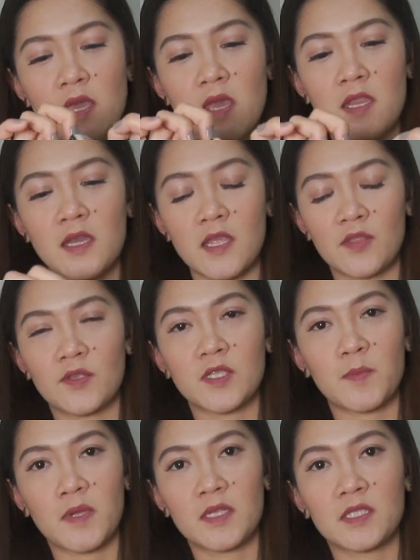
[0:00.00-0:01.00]
and dito
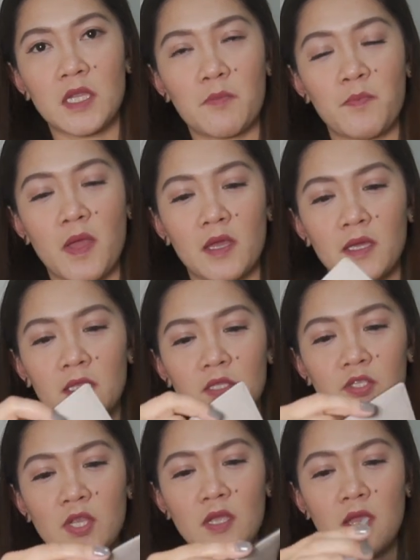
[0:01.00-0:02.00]
isa pang slip pocket,
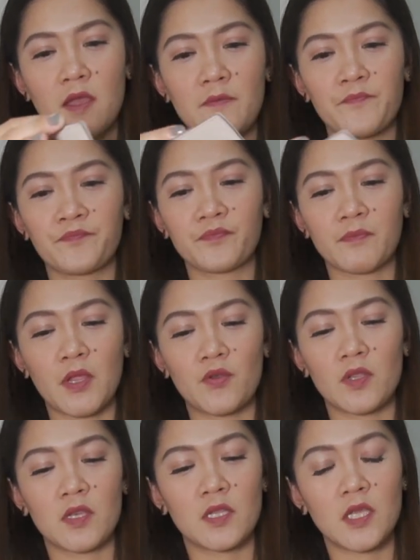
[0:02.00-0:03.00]
tsaka
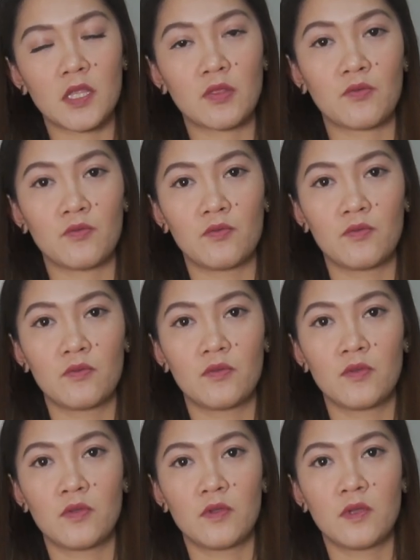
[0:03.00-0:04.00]
meron dito
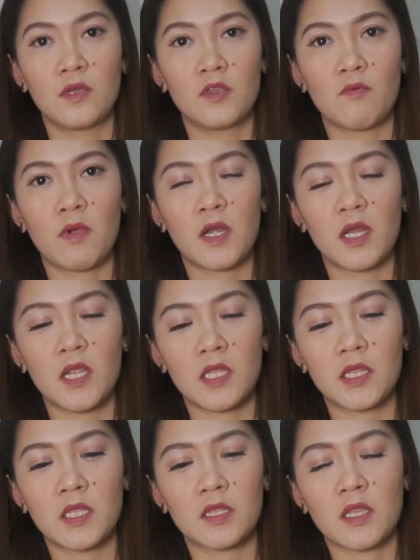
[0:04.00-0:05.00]
sa mga
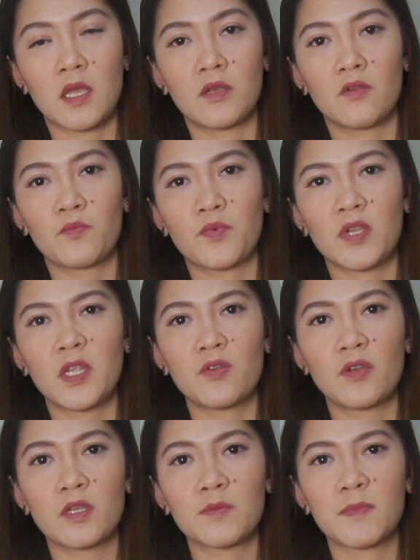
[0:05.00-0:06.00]
liit-liit na ano. Pero hindi ko
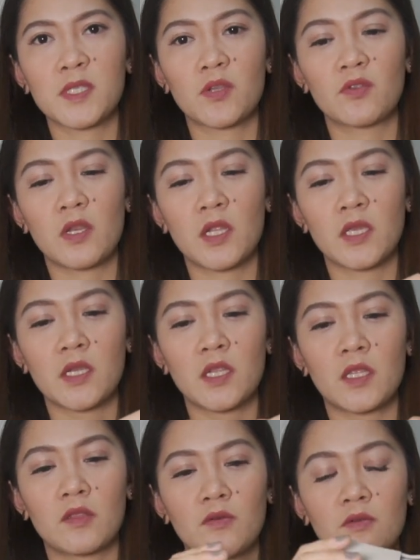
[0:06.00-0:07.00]
na masyadong nilagay
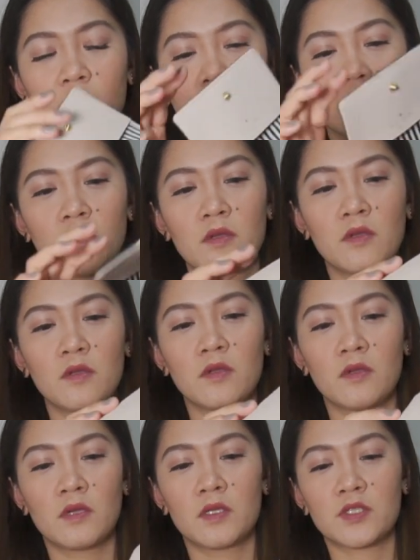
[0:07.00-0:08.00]
dito.
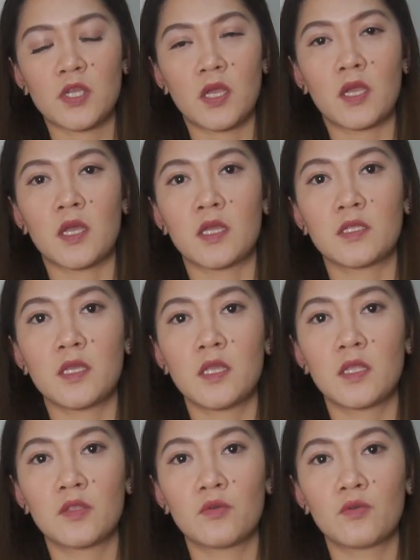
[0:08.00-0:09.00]
Tsaka
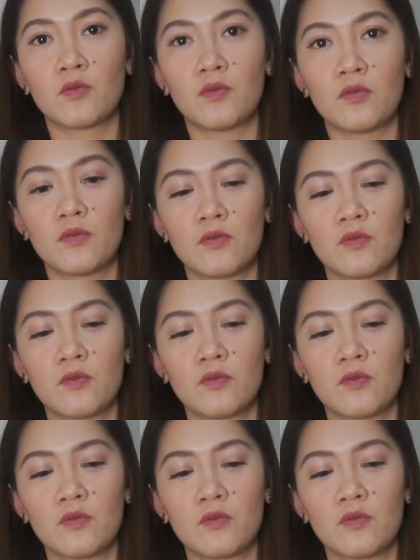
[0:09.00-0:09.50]
dito,